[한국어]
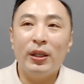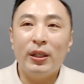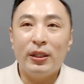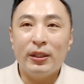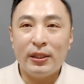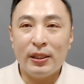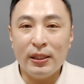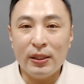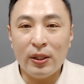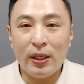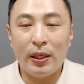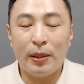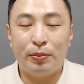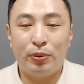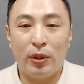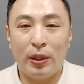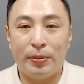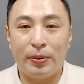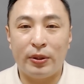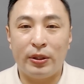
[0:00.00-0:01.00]
신세계
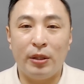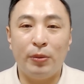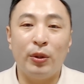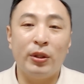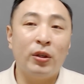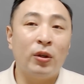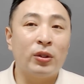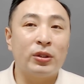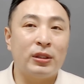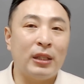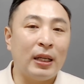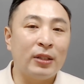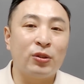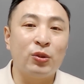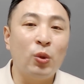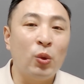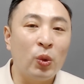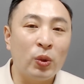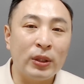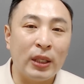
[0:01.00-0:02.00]
프라퍼티 뭐 이런 것도 다
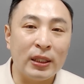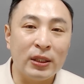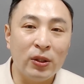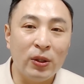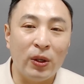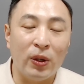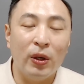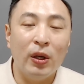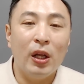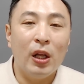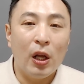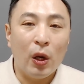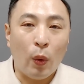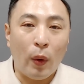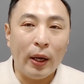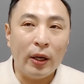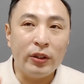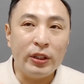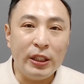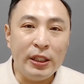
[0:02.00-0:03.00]
들어오고 나서
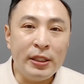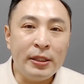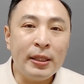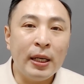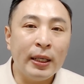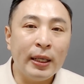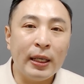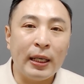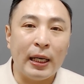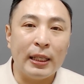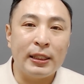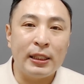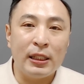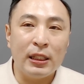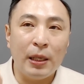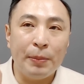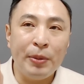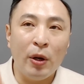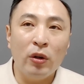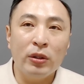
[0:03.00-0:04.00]
과연 이 땅의
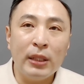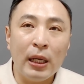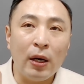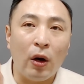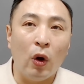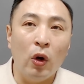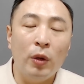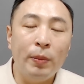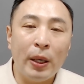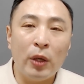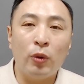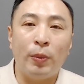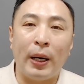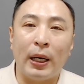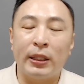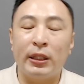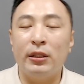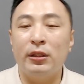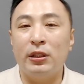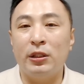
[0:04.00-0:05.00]
가치가 평당 얼마로
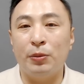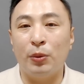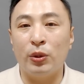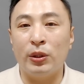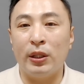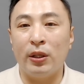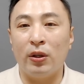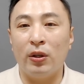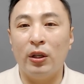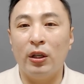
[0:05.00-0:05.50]
바뀌는지 보세요.